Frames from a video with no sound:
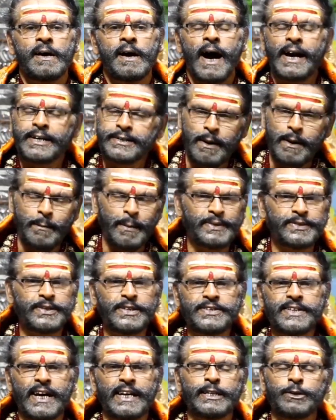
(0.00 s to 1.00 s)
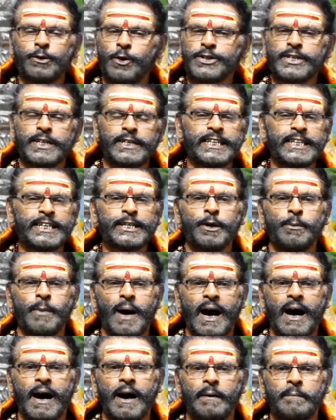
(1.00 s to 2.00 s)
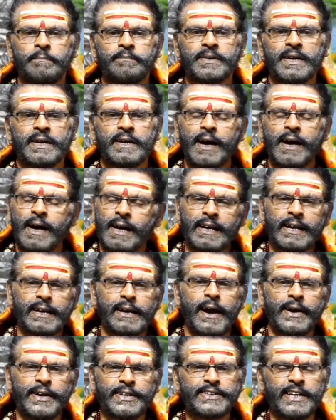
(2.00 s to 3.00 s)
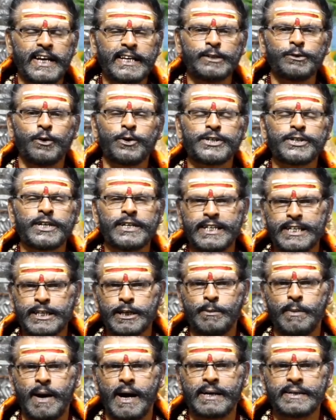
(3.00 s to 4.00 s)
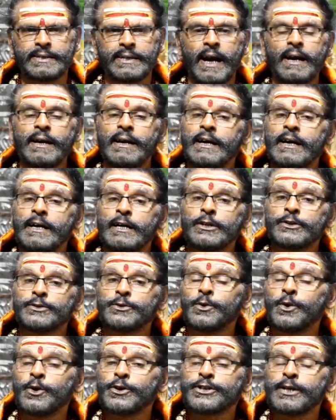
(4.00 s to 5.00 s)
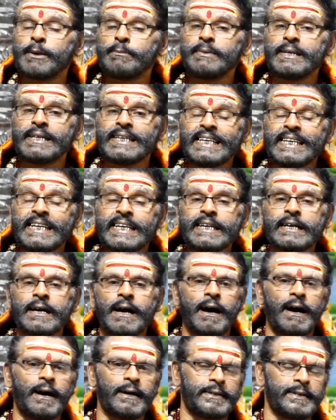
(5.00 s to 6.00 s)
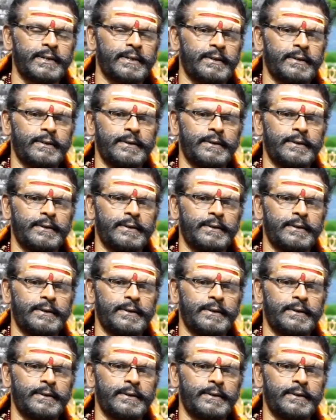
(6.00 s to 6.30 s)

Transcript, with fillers: அட்டமத்தி சனி தோஷம் நீங்குமா ஏழரை நாட்டு சனி தோஷம் நீங்குமா என்றால் தோஷம் நீங்காது